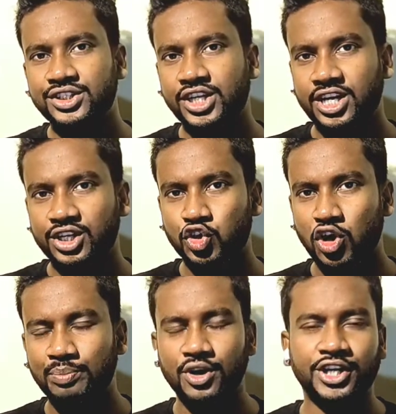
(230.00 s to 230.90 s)
সেখানে
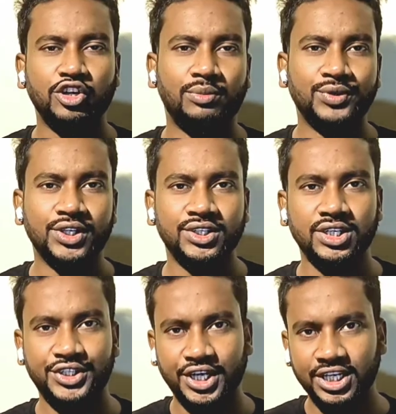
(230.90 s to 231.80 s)
সব একটি অপশন আছে
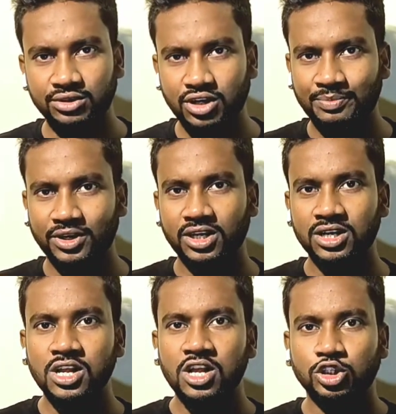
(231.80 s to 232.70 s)
সেখানে কিন্তু আপনাকে
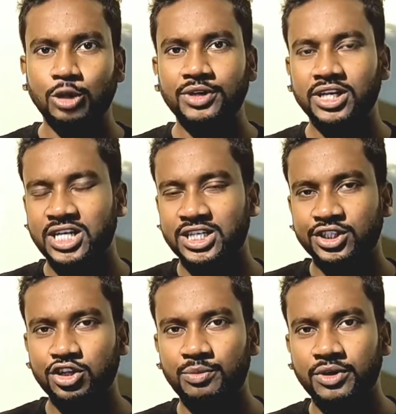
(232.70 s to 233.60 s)
সবটাকে
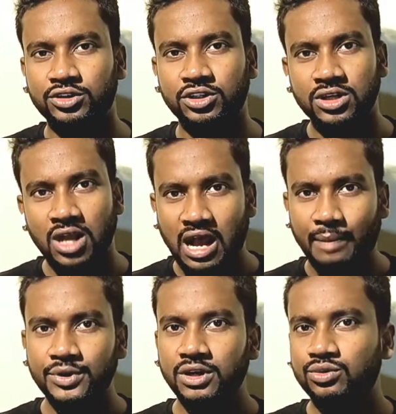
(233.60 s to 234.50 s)
সাজাতে হবে অর্থাৎ
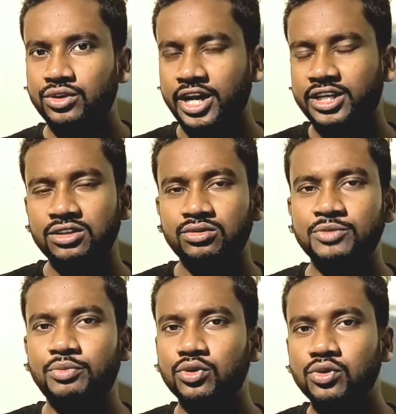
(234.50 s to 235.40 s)
আপনি কিন্তু একটি
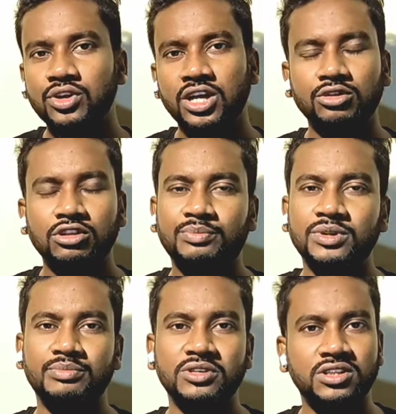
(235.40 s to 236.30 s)
দুটি পণ্য নিয়ে কিন্তু
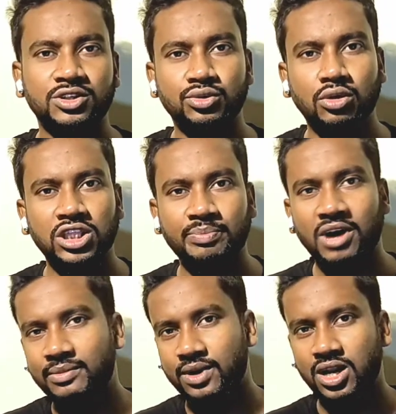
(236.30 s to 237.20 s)
আপনি বিজনেস শুরু করতে
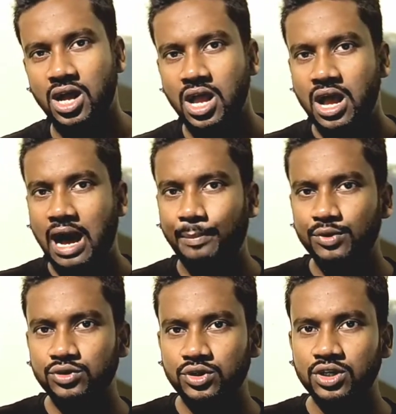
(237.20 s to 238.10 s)
পারবেন না
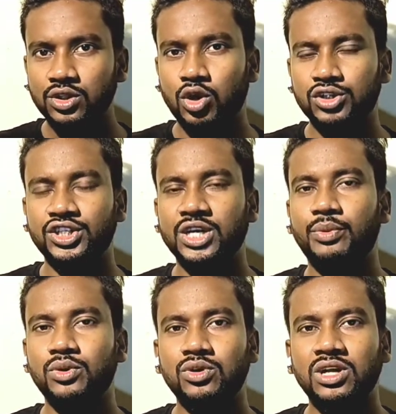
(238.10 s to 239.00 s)
আপনি যদি দশ থেকে
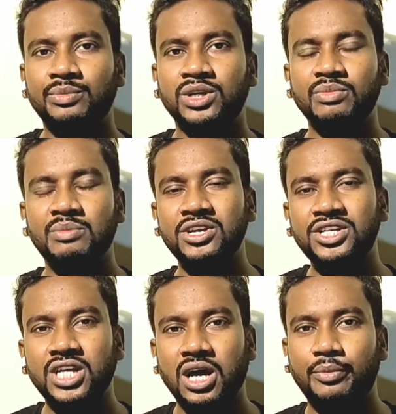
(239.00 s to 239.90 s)
পনেরোটা কিংবা
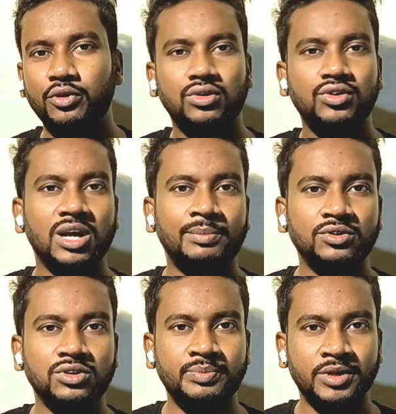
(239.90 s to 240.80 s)
বিশটা পণ্য নিয়ে আপনি
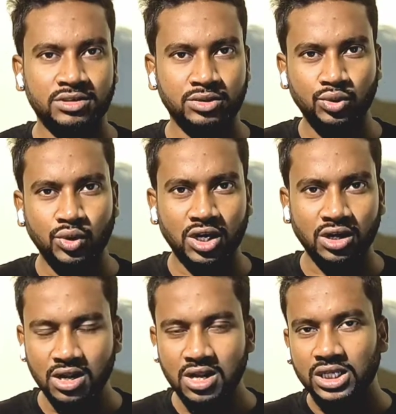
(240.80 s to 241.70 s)
যদি শুরু করেন
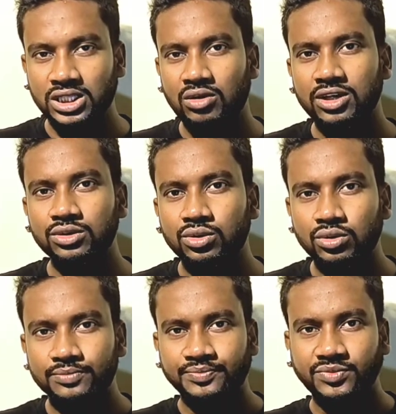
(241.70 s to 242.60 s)
তাহলে কিন্তু
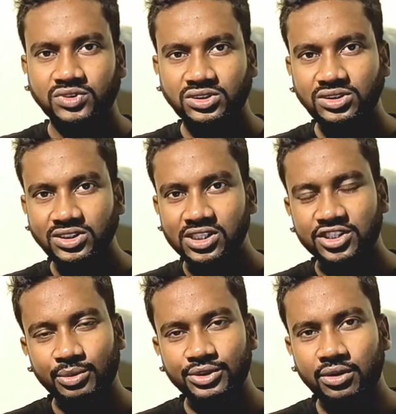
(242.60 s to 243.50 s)

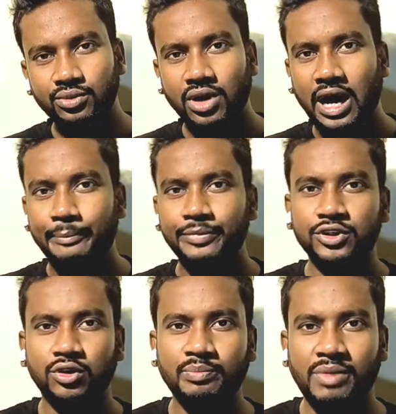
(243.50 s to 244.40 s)
যেমন দেখুন আপনি
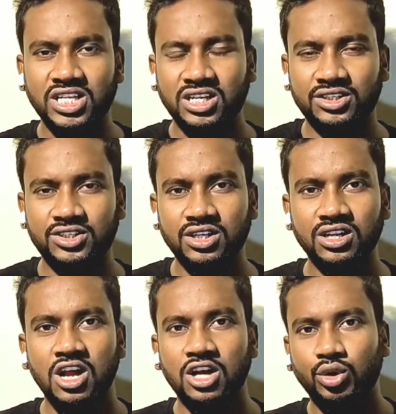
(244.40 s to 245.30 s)
যখন বাজারে যাচ্ছেন
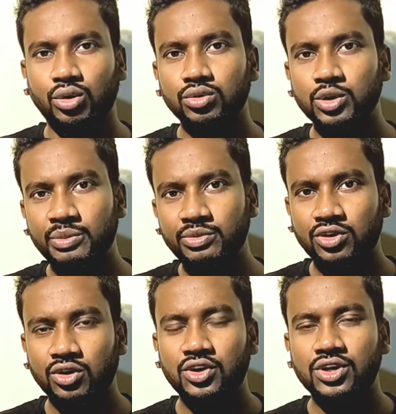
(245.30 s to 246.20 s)
তখন কিন্তু বিভিন্ন
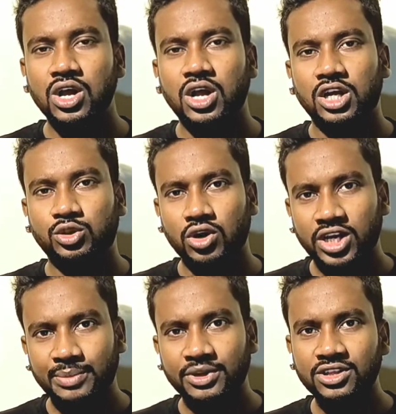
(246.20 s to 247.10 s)
ধরনের
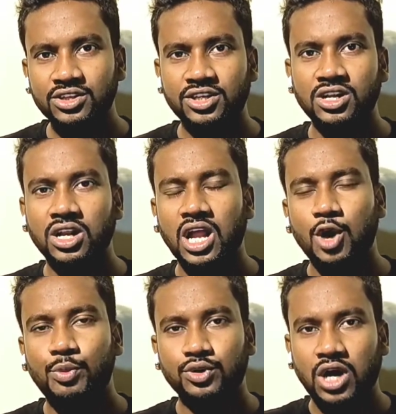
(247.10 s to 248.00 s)
তরকারি আপনি কিনতেছেন
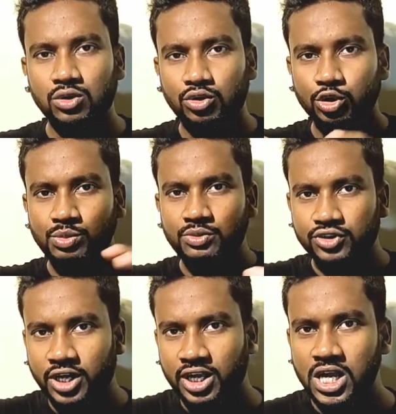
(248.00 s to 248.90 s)
লাউ ফটো আলু কিন্তু বিভিন্ন
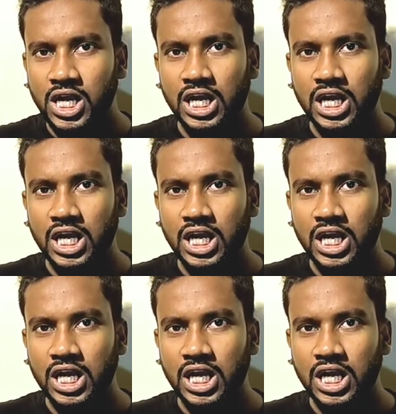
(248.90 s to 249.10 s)
জায়গায়